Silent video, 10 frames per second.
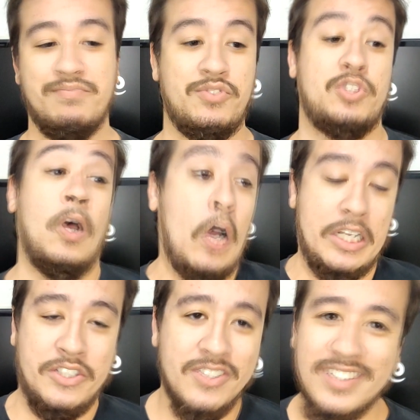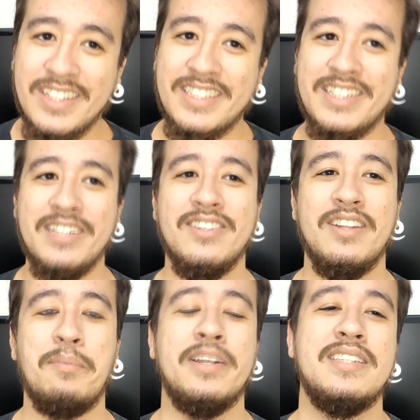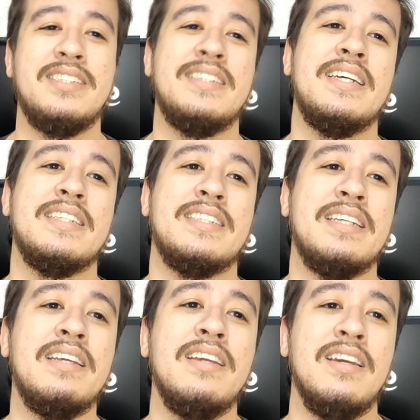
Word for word: sorte do destino, dá para dizer assim,